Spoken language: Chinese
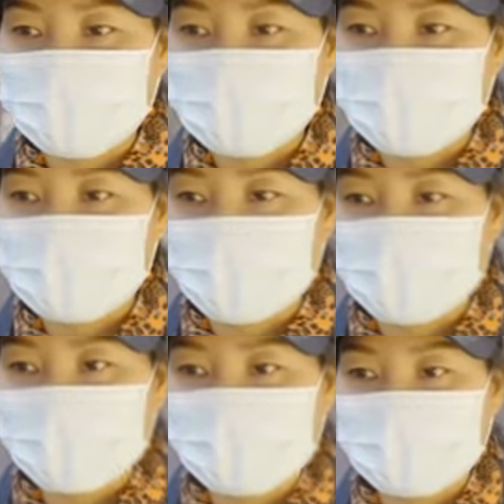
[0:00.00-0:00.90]
核酸
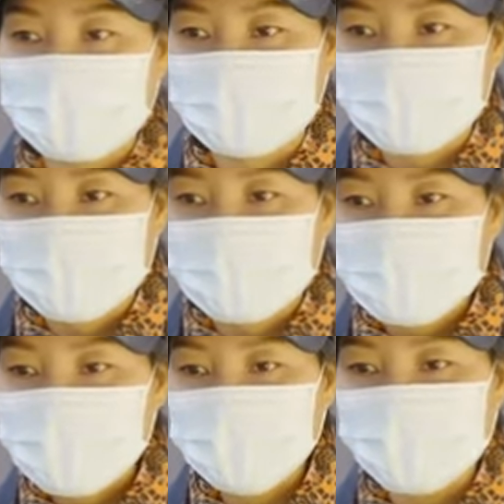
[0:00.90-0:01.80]
检测，
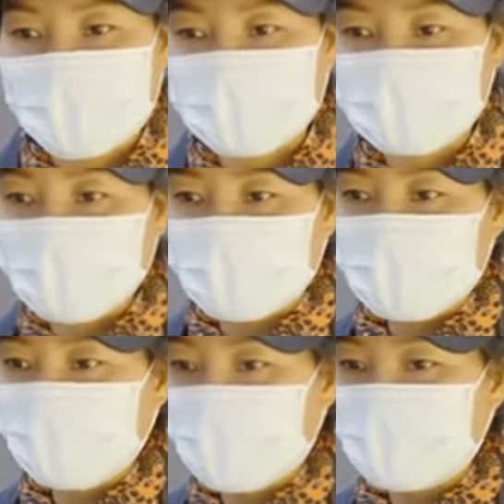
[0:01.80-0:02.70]
去晚了到
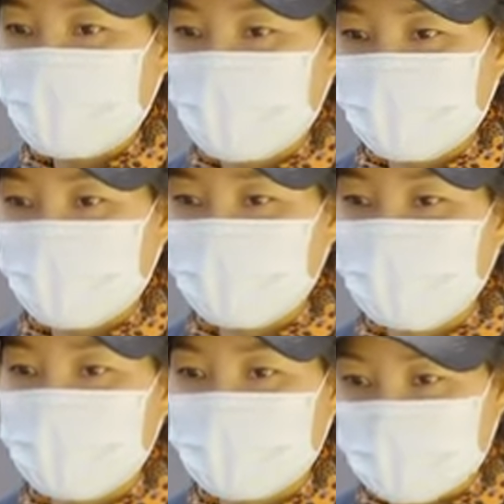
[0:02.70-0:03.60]
另外一个小区
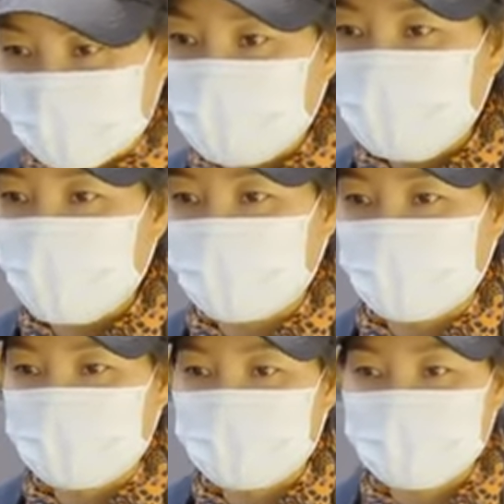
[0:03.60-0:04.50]
去已经做
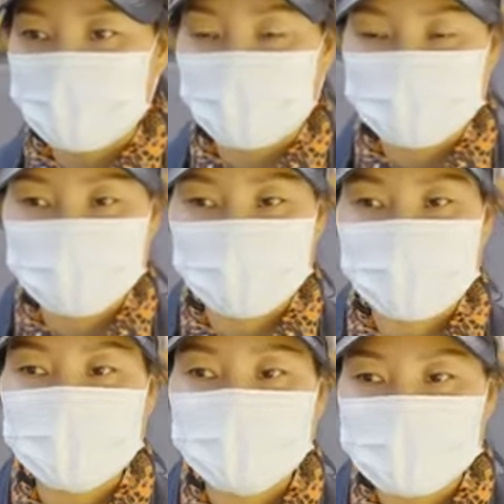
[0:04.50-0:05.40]
了，这个小区
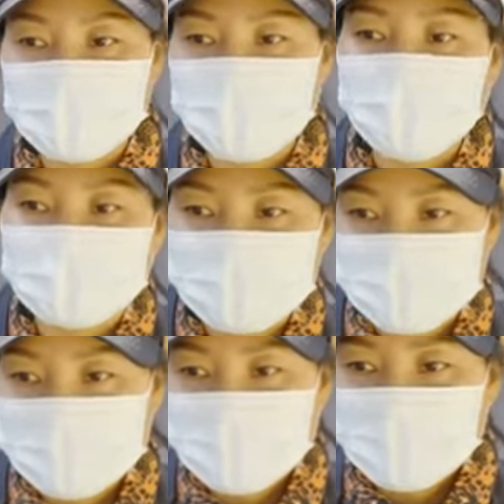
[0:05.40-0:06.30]
没有记录，
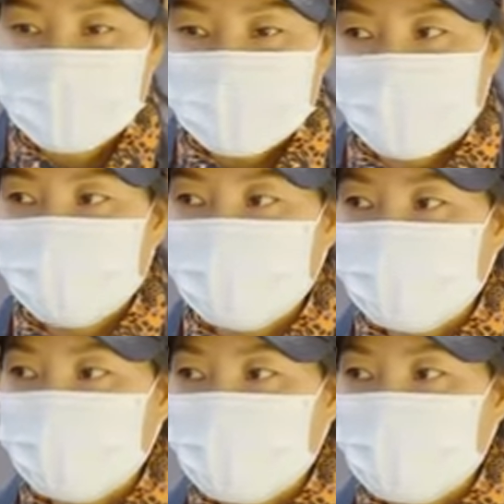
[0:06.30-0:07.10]
然后就